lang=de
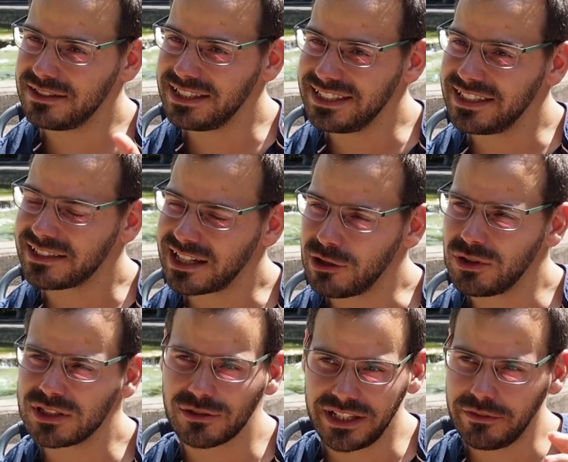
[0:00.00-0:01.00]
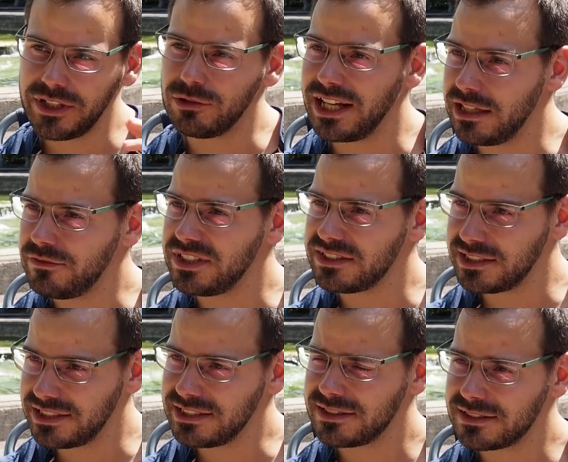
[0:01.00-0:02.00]
in der Trauer, so individuell wie sie
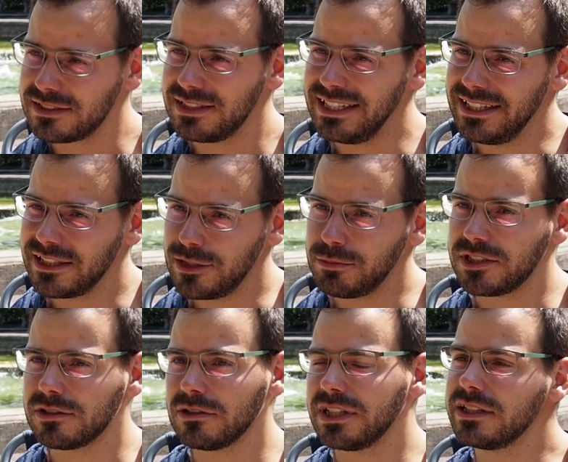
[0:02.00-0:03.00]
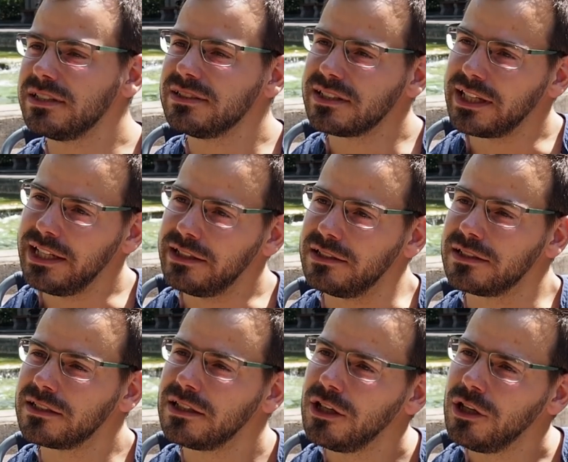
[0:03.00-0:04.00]
ist, gibt es auch Dinge, die sich
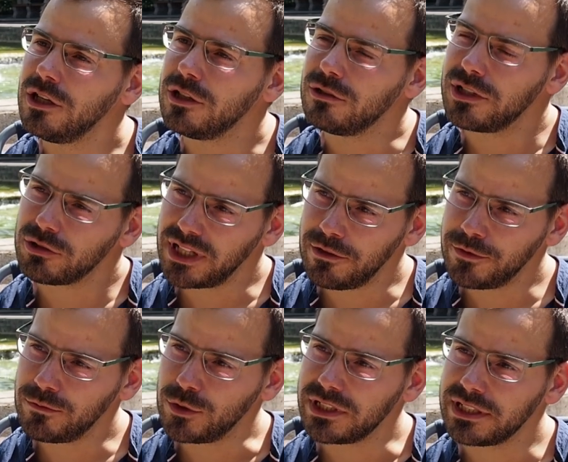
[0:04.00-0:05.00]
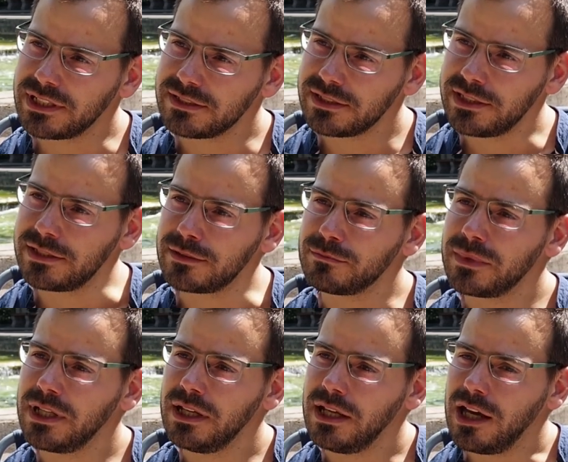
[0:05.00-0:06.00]
ähneln. Und auch davon wollte ich erzählen.
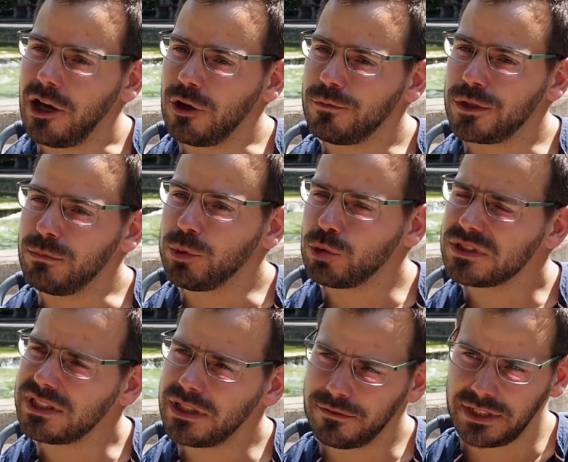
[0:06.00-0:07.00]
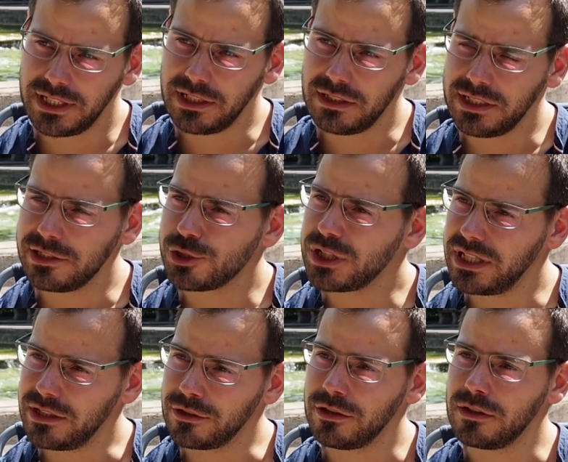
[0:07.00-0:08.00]
Auch von den positiven Dingen, die
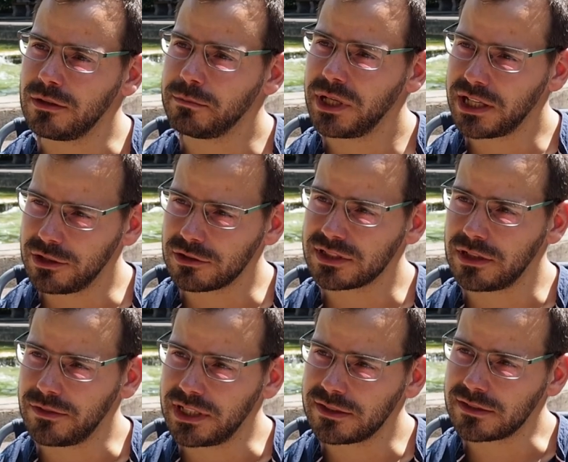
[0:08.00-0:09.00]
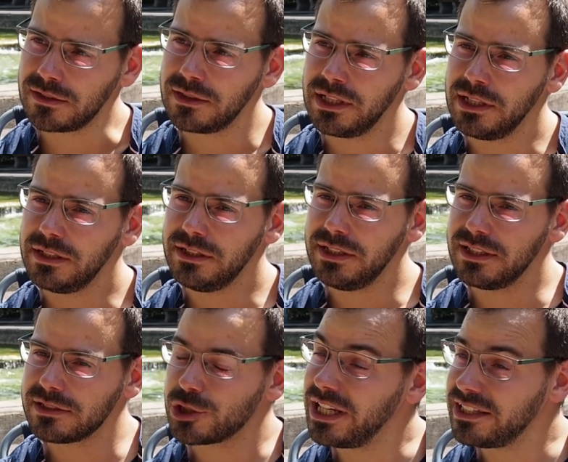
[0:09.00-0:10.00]
entstehen können, paradoxerweise, die
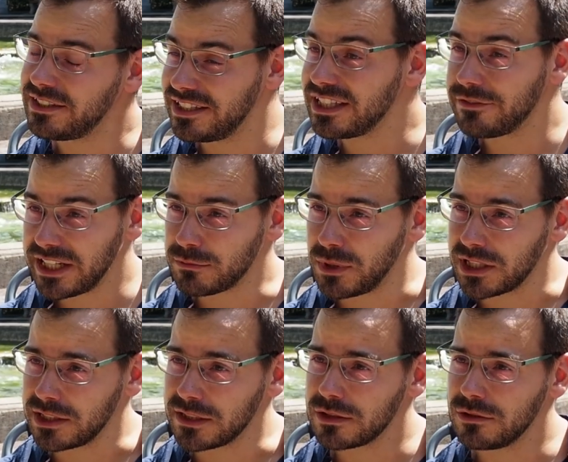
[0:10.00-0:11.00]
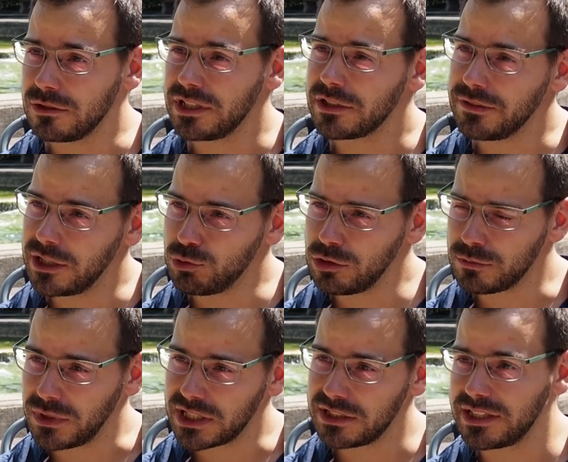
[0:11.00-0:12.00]
das Schlechte nicht wettmachen und nicht wieder gut
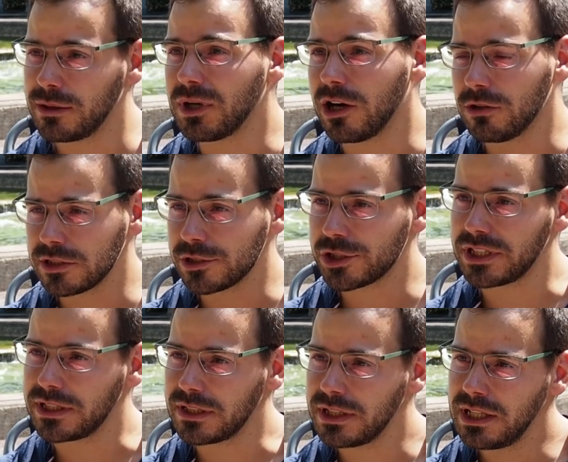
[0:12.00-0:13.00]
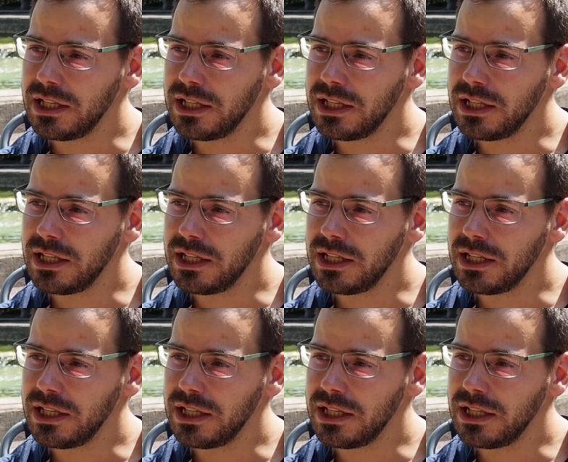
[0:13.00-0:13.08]
machen, die aber auch entstehen.